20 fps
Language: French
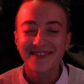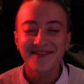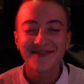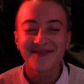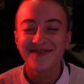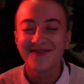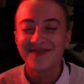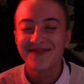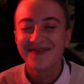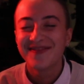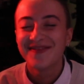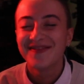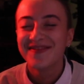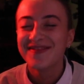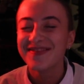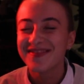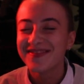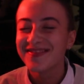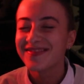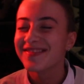
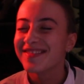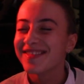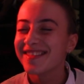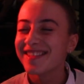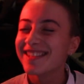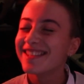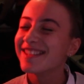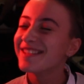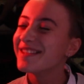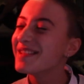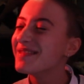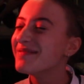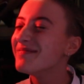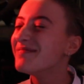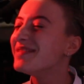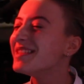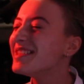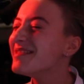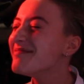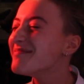
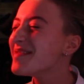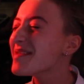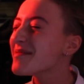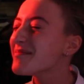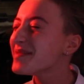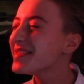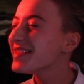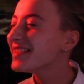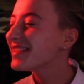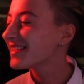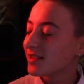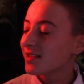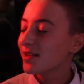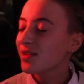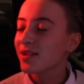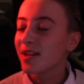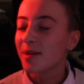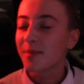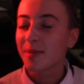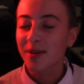petite pépite.
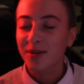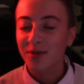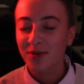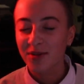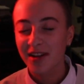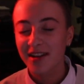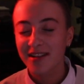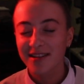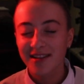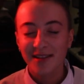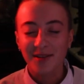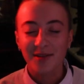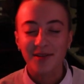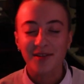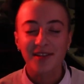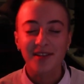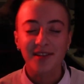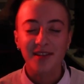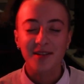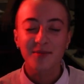Non, il y a plein de trucs à dire dans
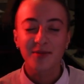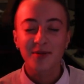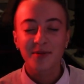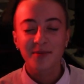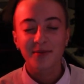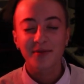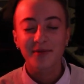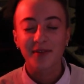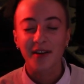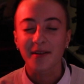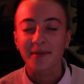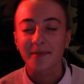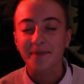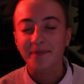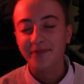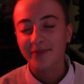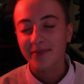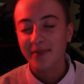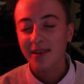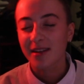cet album. Enfin,
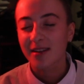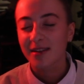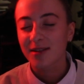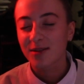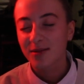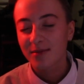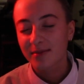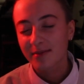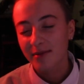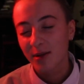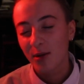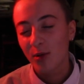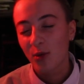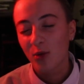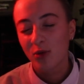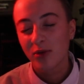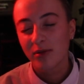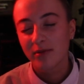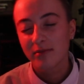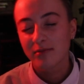
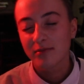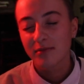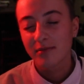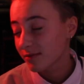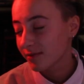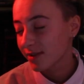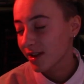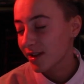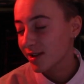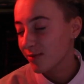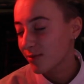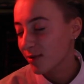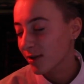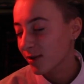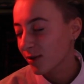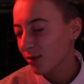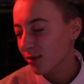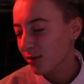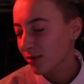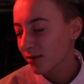on a dit
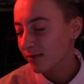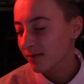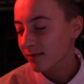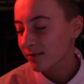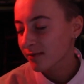plein de trucs.